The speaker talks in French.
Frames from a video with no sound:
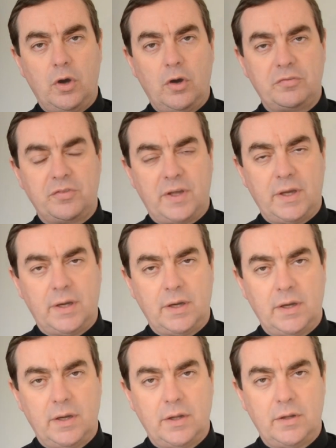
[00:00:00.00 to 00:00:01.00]
offert
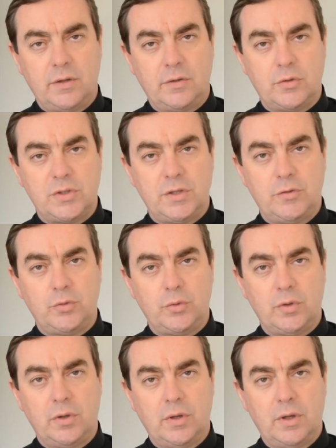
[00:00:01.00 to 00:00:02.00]
de Jésus,
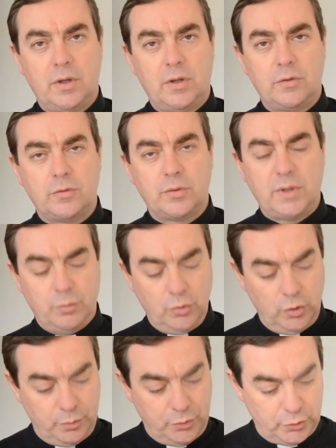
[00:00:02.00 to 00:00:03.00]
son
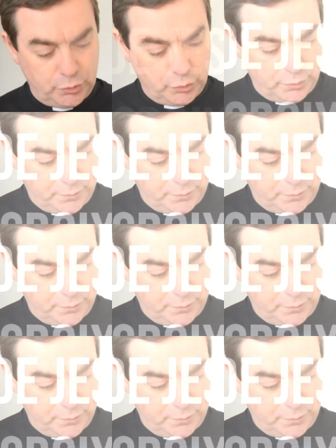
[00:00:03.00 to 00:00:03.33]
amour pour nous.